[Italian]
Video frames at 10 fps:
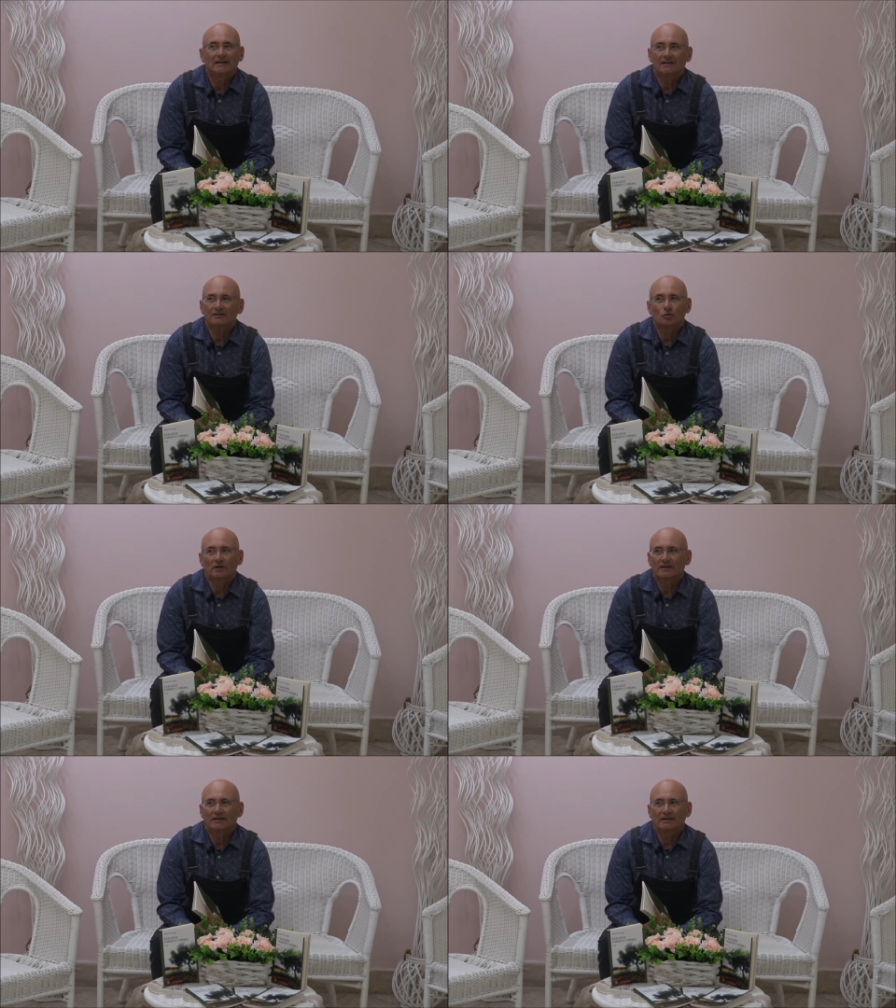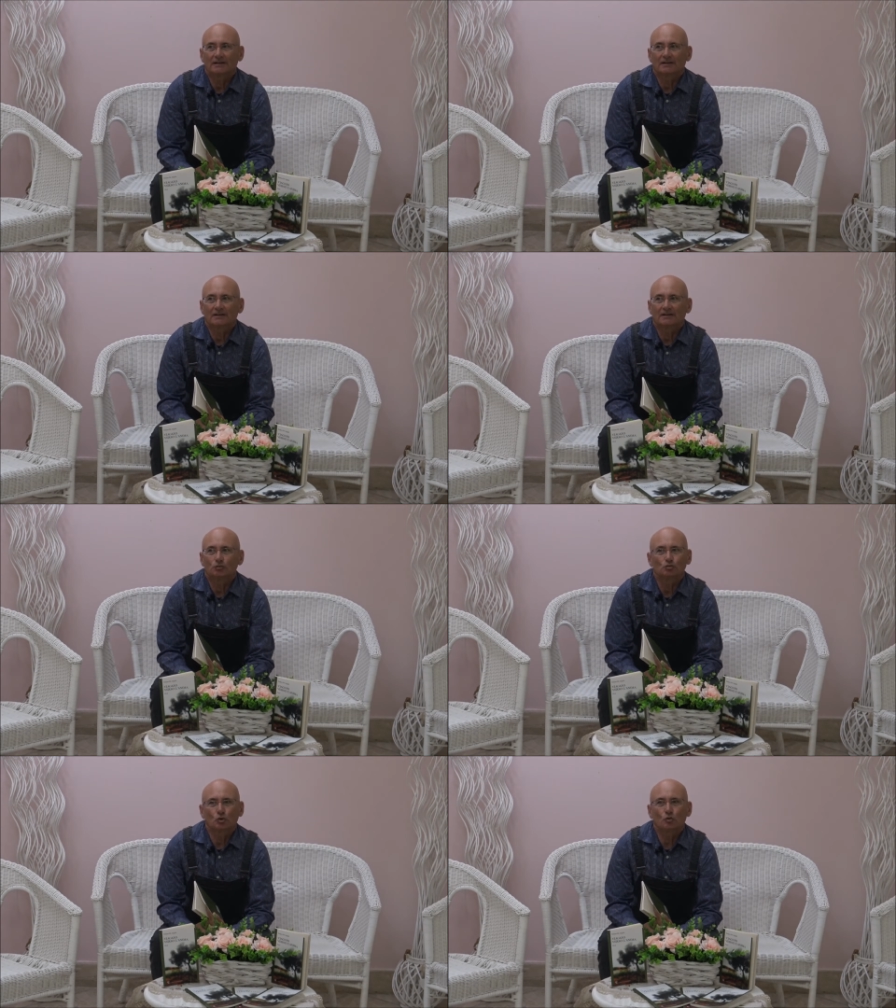credo che
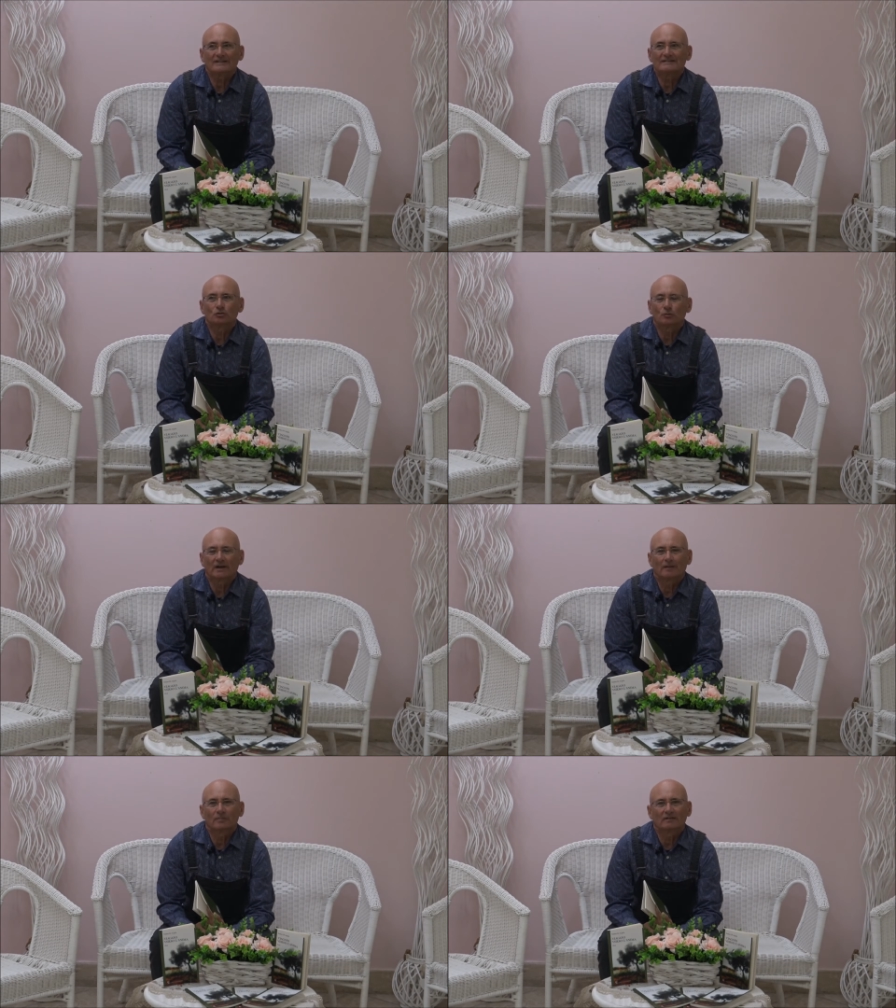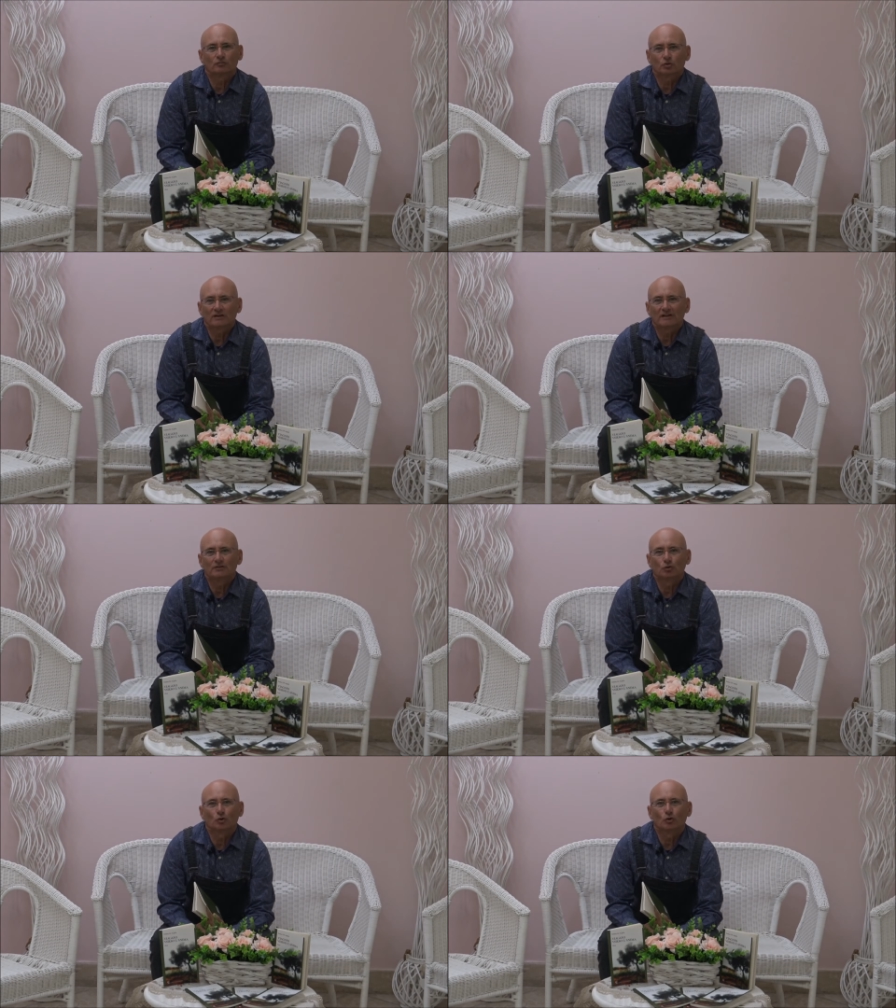tutto questo mi abbia
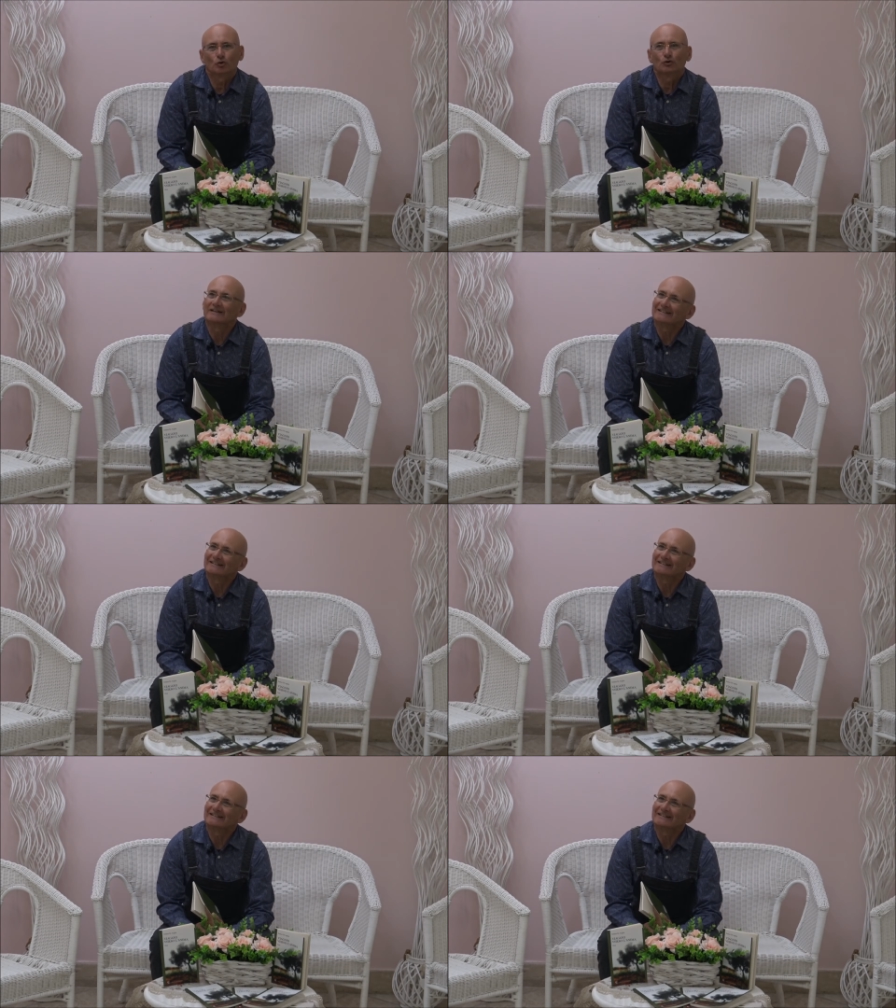fornito